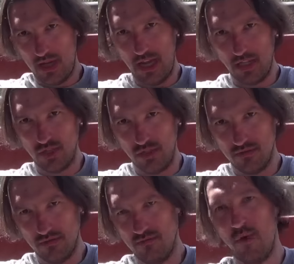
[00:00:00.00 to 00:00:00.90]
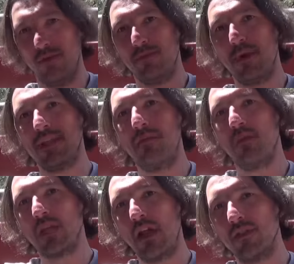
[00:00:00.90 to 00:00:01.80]
LG. Poi dipende il
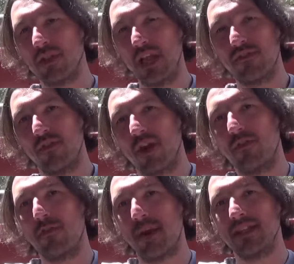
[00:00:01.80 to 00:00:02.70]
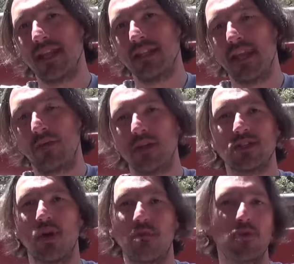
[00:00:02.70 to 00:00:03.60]
modello di telefono che vuoi prendere te,
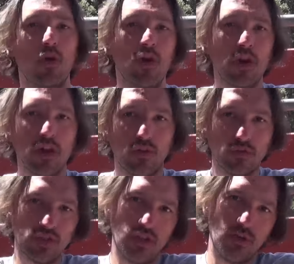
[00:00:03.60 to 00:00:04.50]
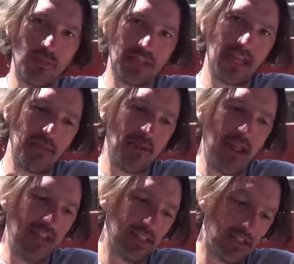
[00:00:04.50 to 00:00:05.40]
questo è il mio consiglio in base ai
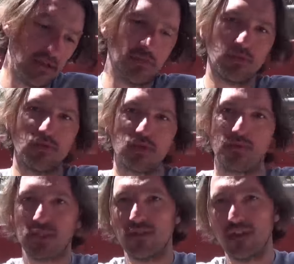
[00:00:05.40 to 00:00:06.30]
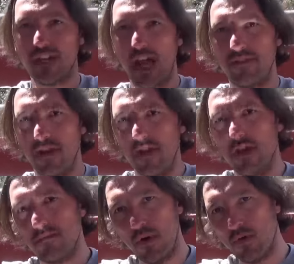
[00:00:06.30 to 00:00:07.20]
brand, siccome tu non specificavi
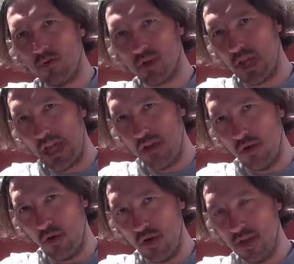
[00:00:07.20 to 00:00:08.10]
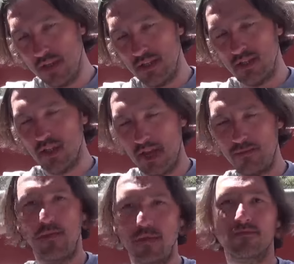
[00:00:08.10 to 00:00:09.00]
poi un modello
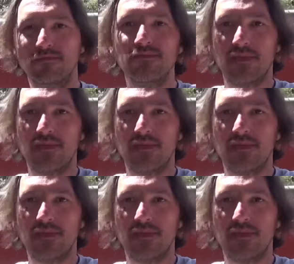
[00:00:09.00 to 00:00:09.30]
diciamo